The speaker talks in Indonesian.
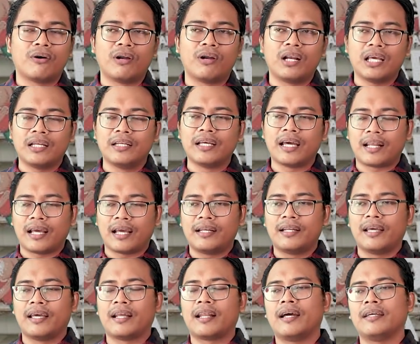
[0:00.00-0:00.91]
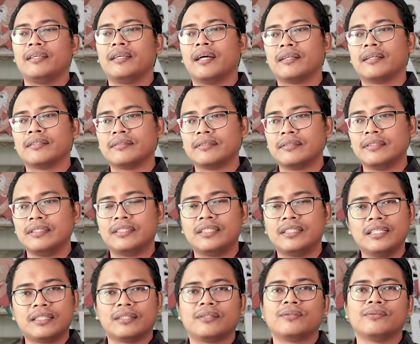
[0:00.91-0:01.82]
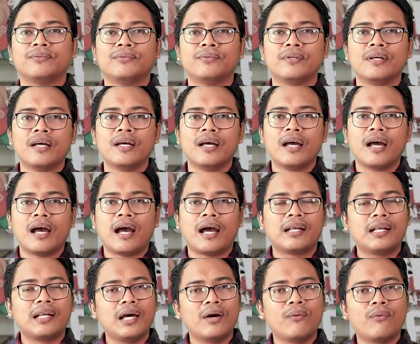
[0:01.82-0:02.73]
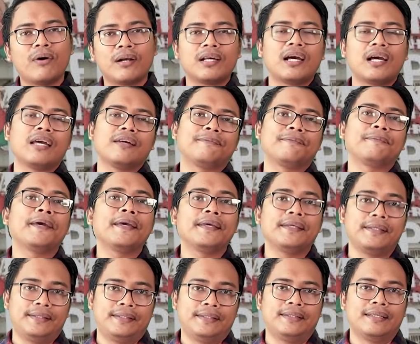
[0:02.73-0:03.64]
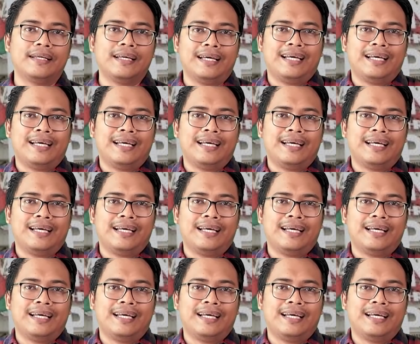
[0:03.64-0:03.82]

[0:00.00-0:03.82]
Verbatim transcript: oleh daerah-daerah yang di situ ada warga FPI